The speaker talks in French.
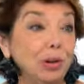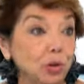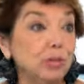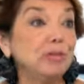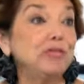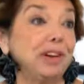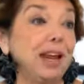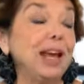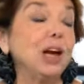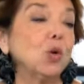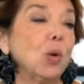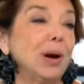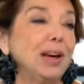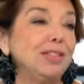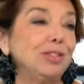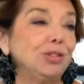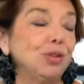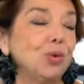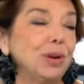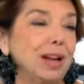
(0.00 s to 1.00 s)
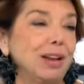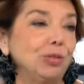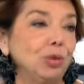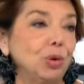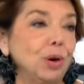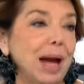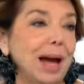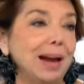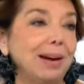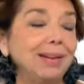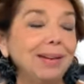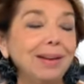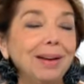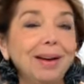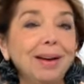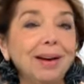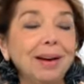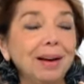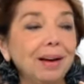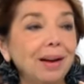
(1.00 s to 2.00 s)
une vraie coalition nationale hmm.
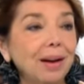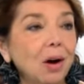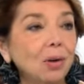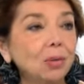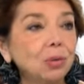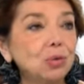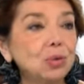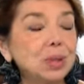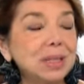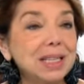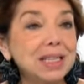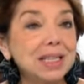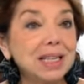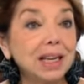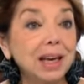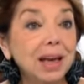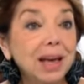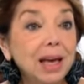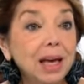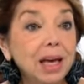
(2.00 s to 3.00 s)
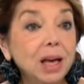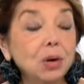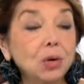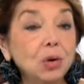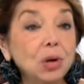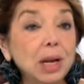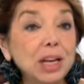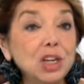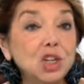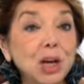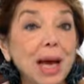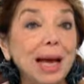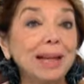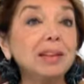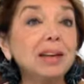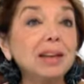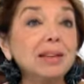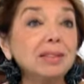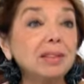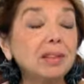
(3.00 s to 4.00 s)
euh, en Tunisie et que les
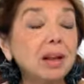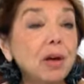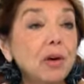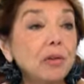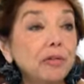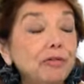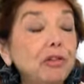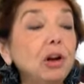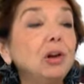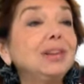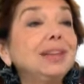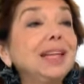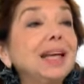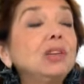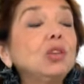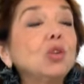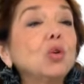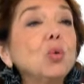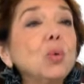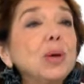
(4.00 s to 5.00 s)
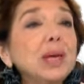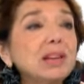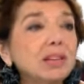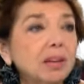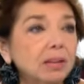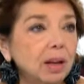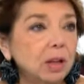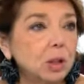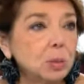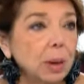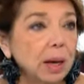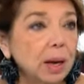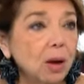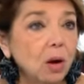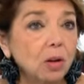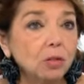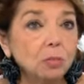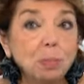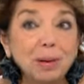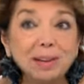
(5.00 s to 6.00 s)
djihadistes veulent détruire cette
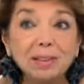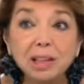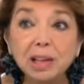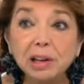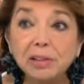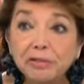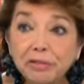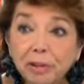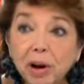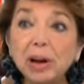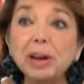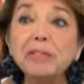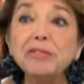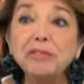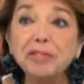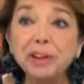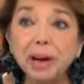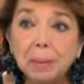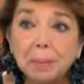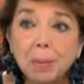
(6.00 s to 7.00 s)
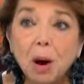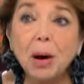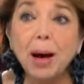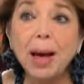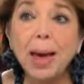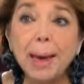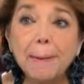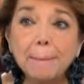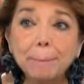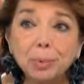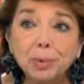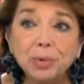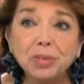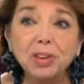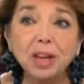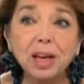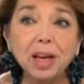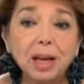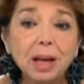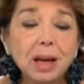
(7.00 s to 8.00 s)
expérience parce qu'ils veulent vraiment
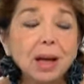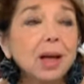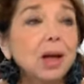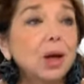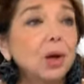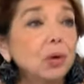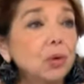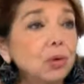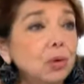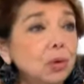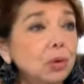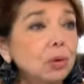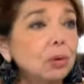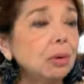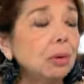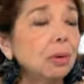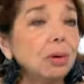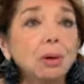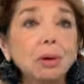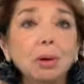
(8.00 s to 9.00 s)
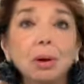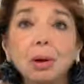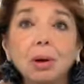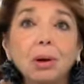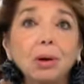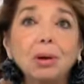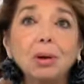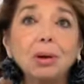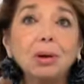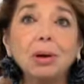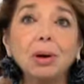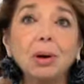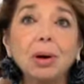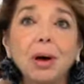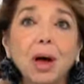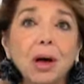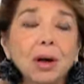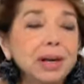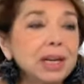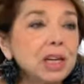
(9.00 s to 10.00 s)
imposer euh, euh,
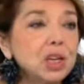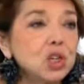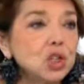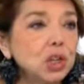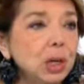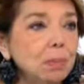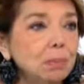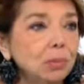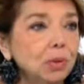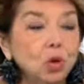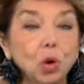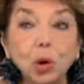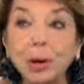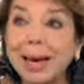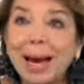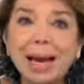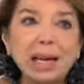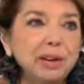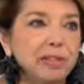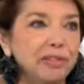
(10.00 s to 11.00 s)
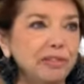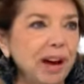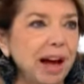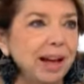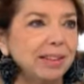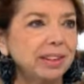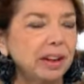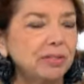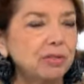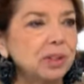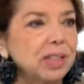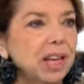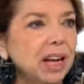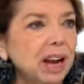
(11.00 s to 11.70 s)
un régime de califat, ça veut dire